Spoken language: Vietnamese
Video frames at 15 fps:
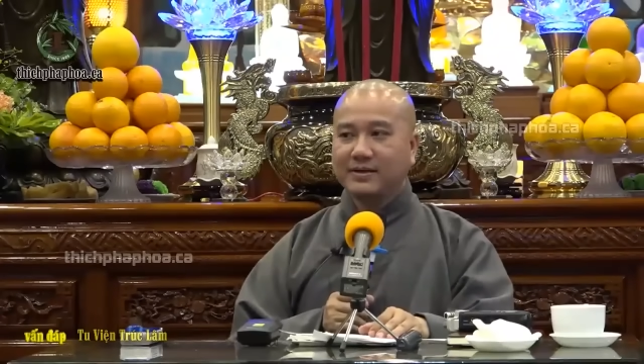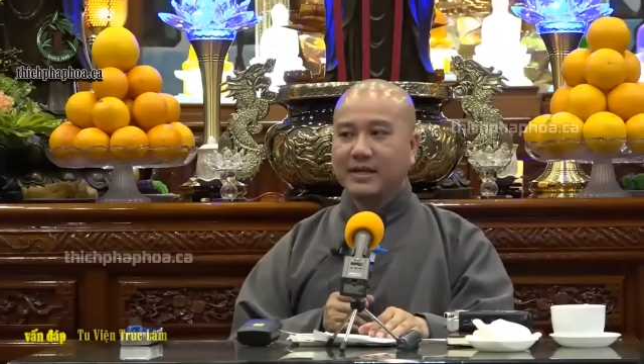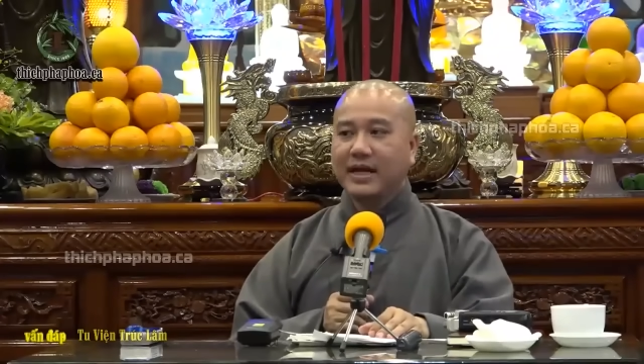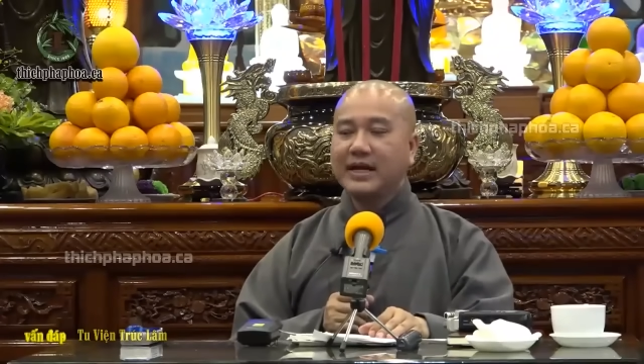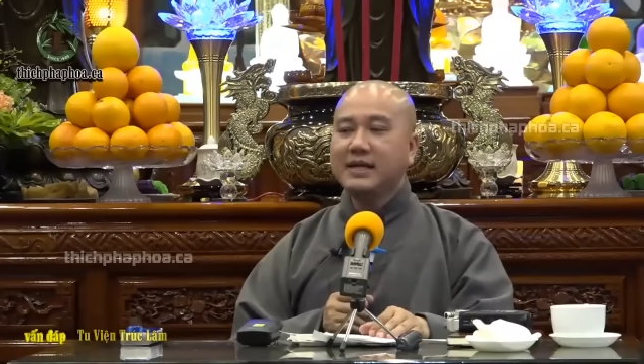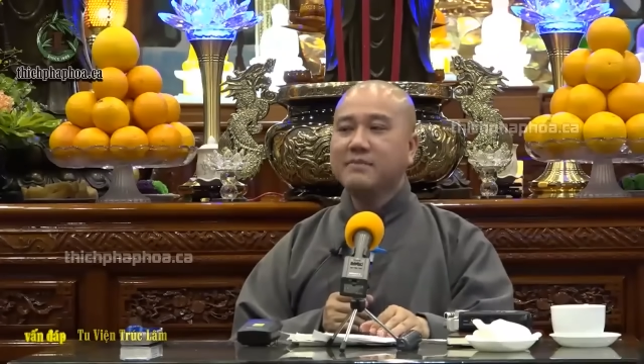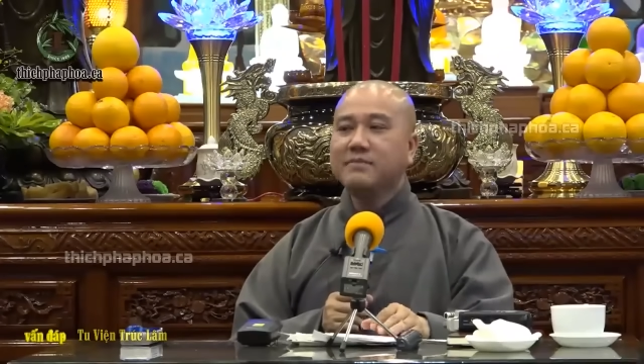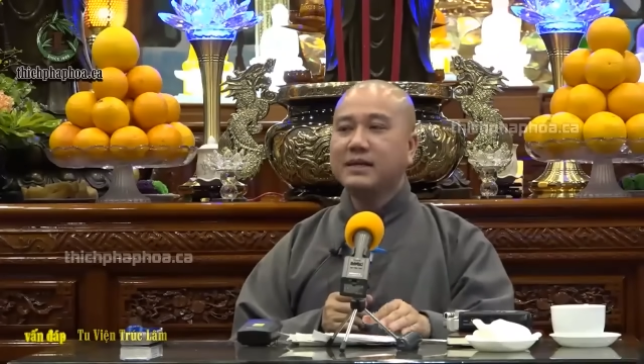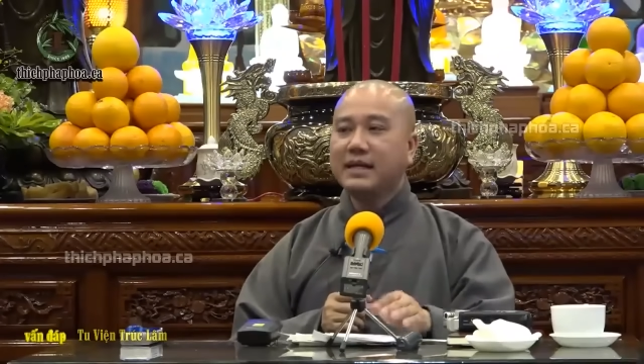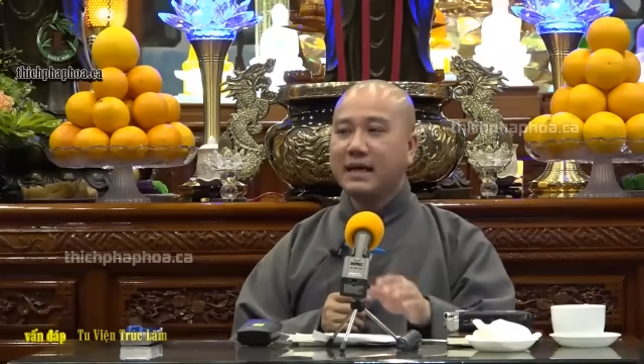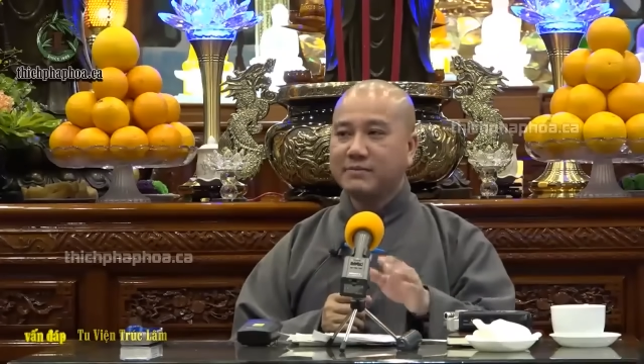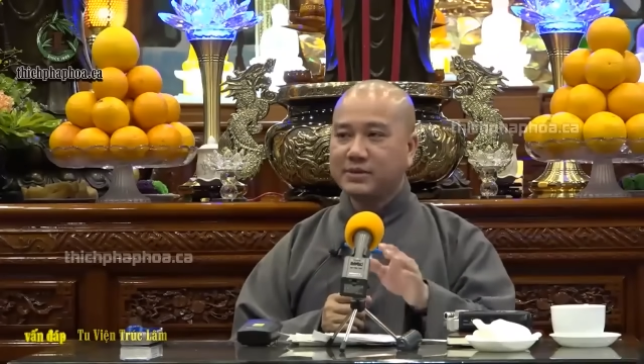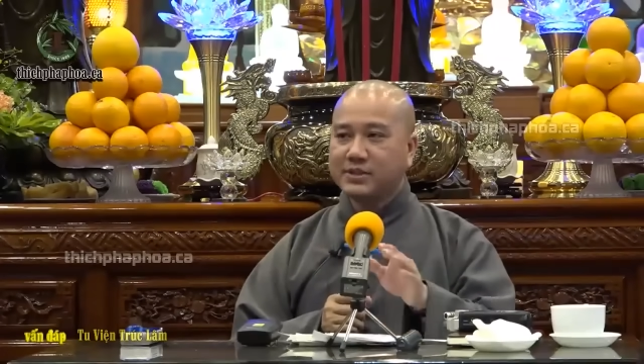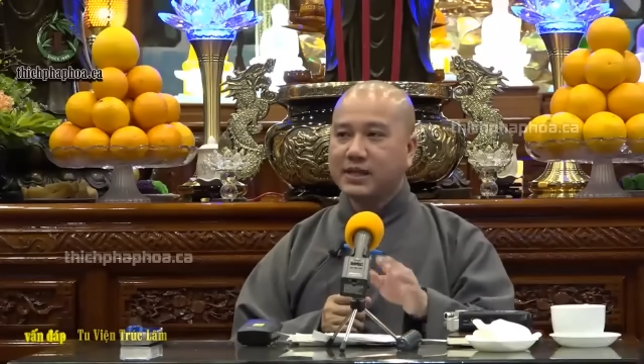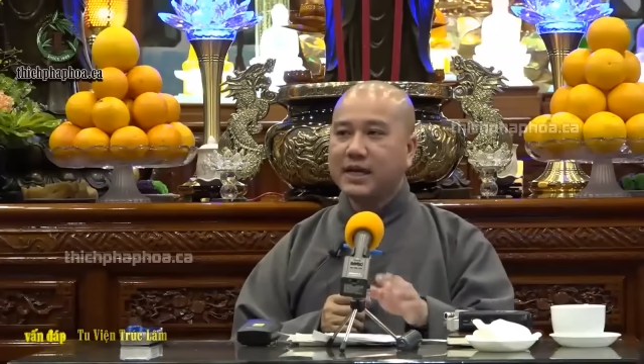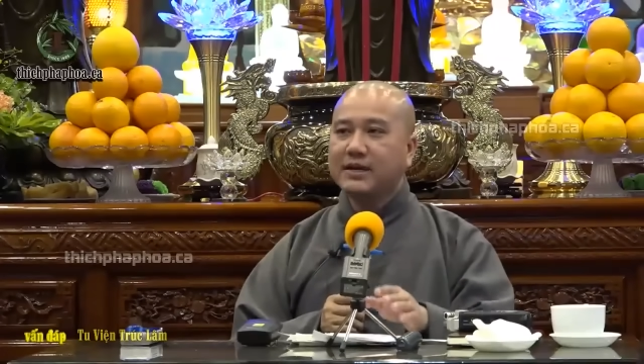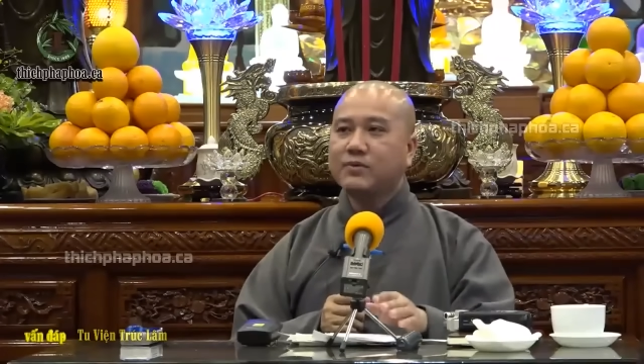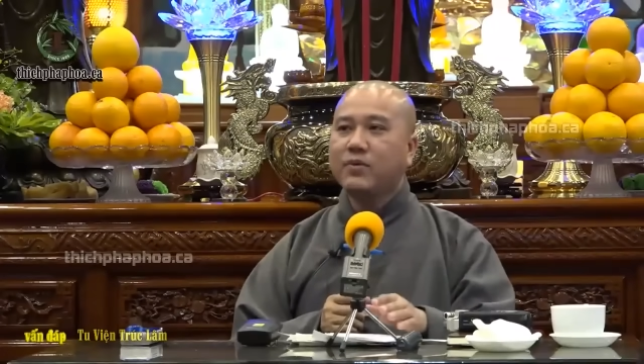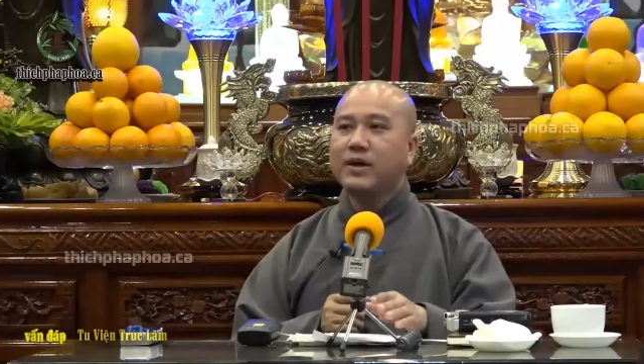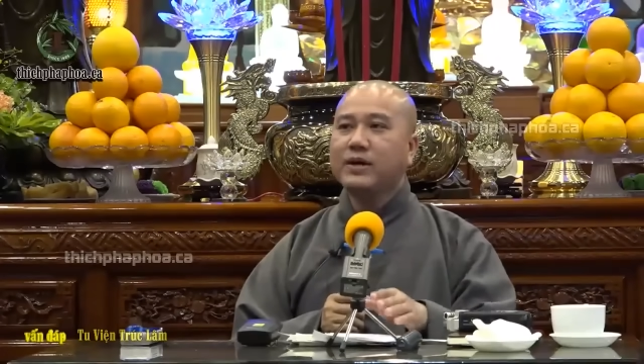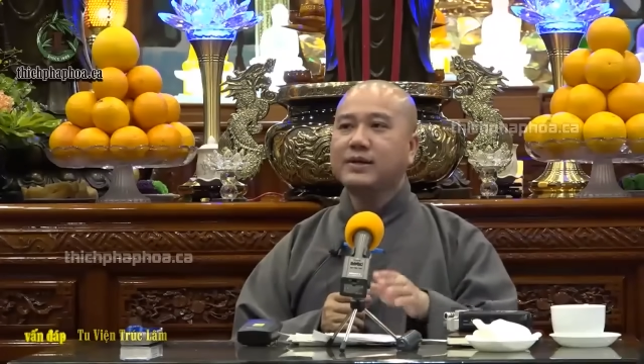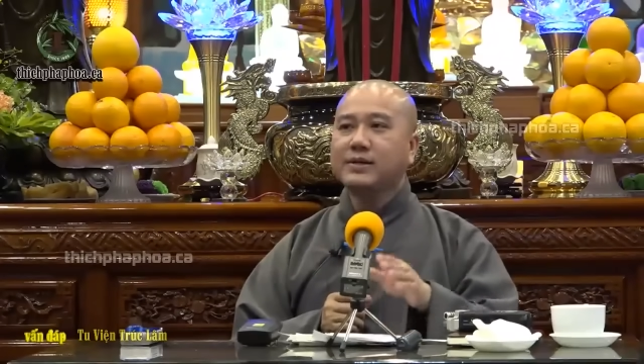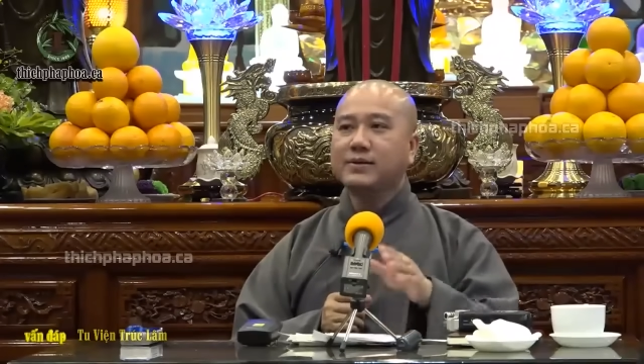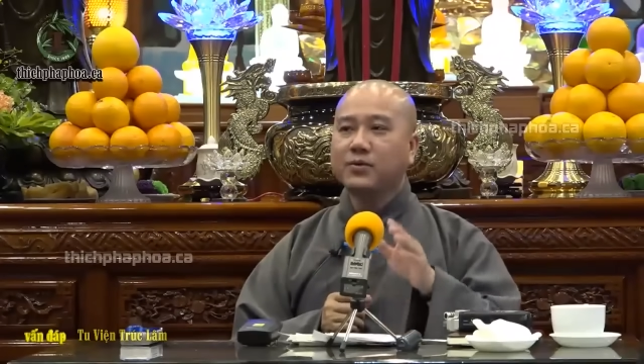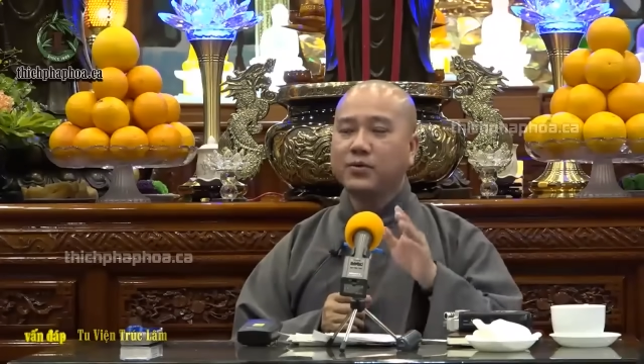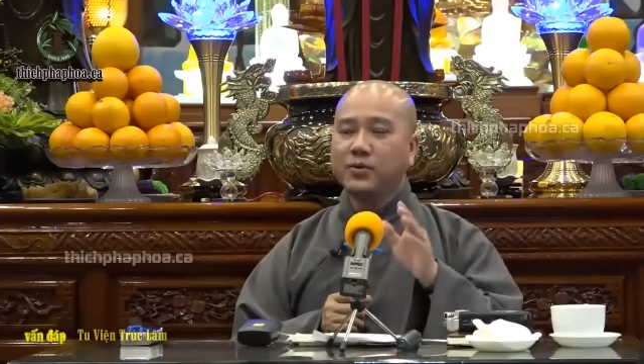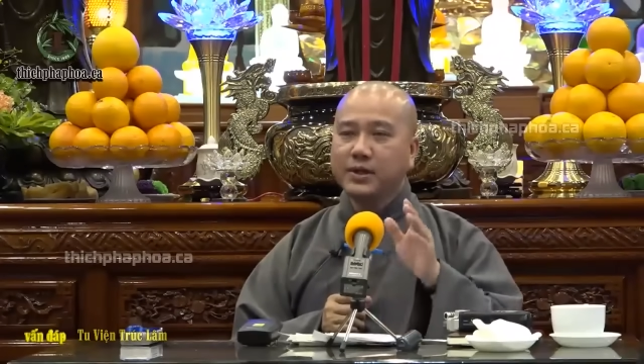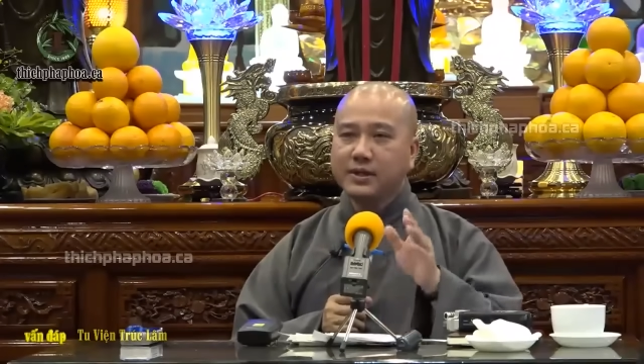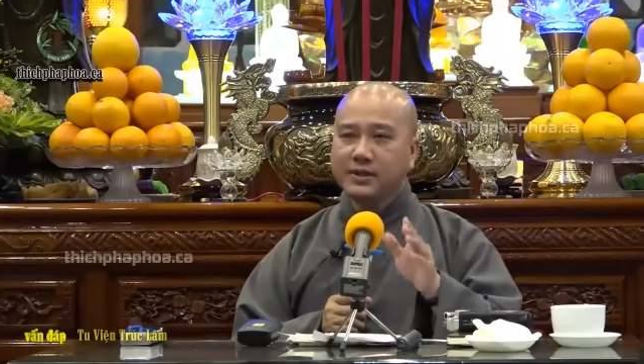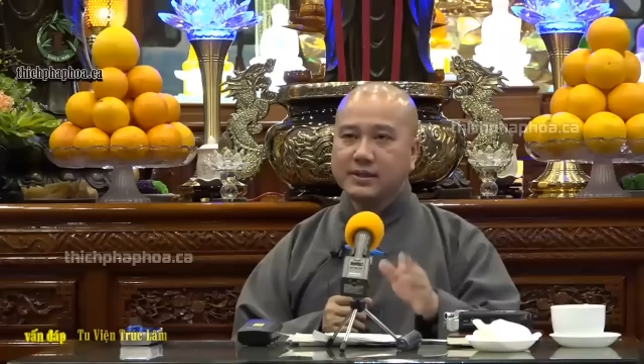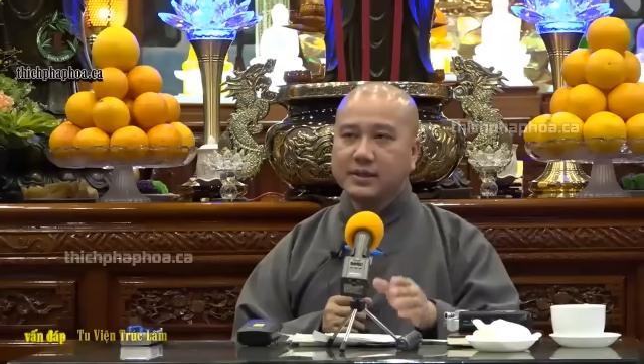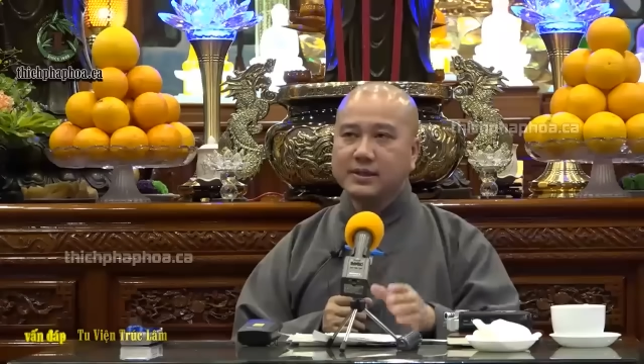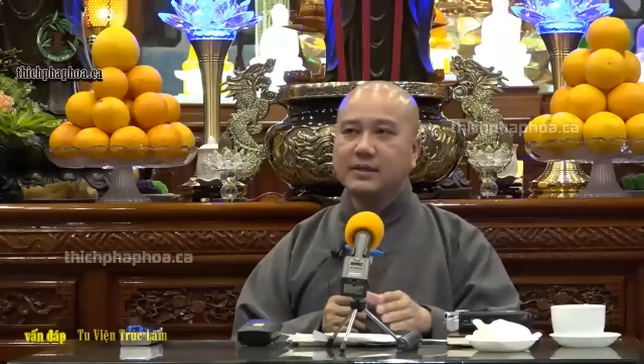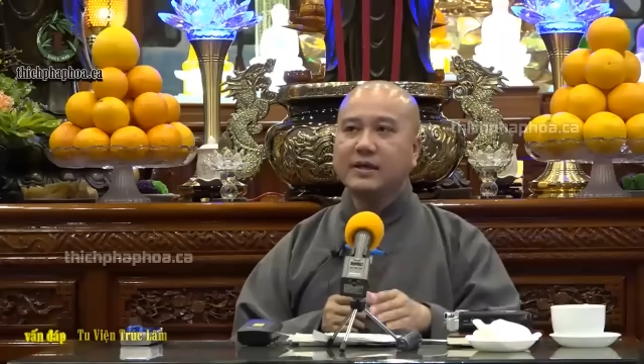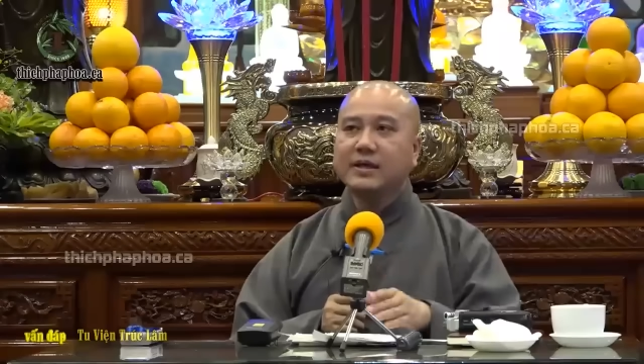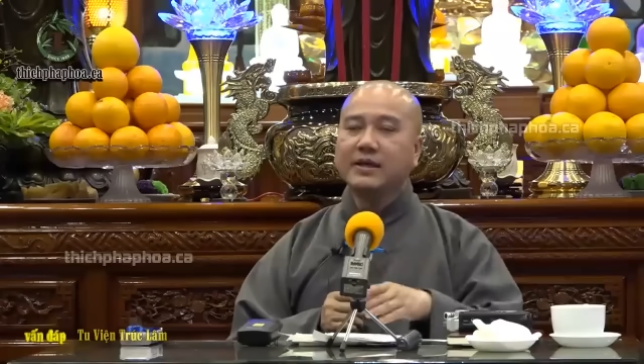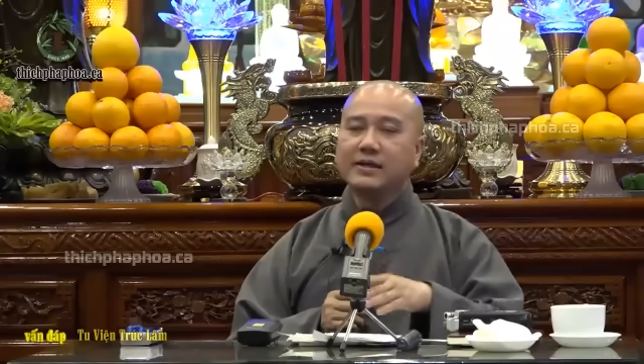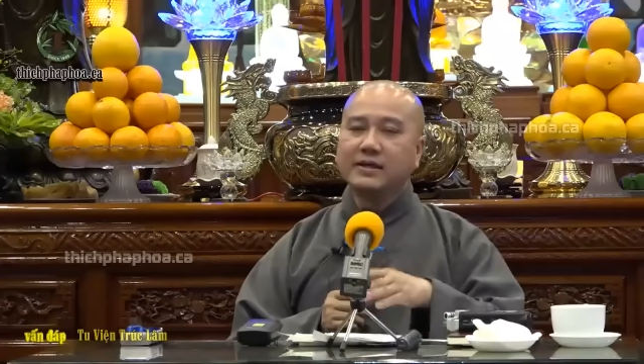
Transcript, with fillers: thấy mình làm sai quấy thì khuyến khích,